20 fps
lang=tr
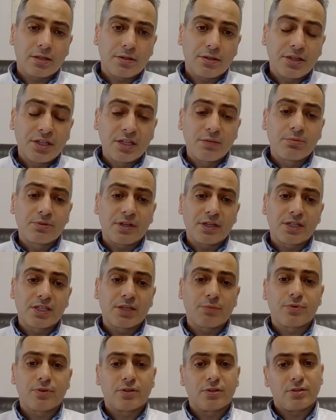iyi bir
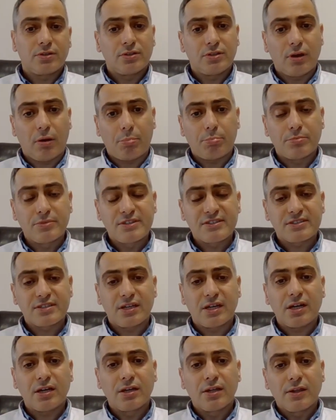ekip
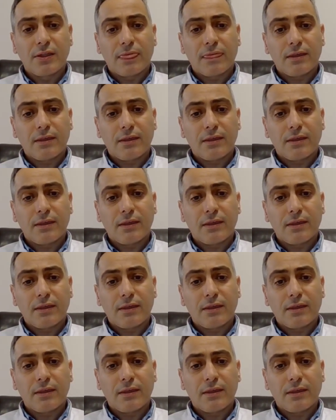yapmışsa